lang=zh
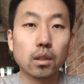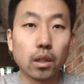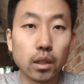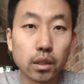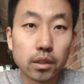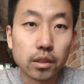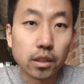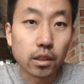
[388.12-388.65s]
哎，
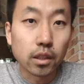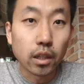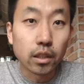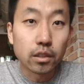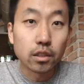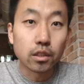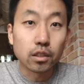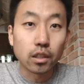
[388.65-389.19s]
这个
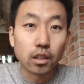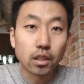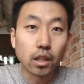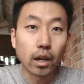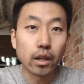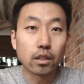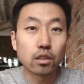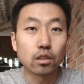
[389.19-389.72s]
天骑车子
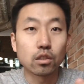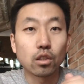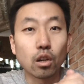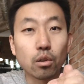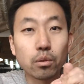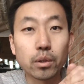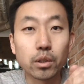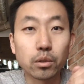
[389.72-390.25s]
还是稍
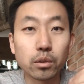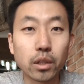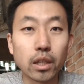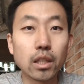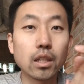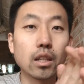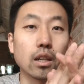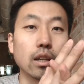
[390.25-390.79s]
微有点
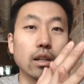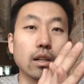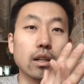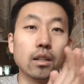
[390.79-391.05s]
冷，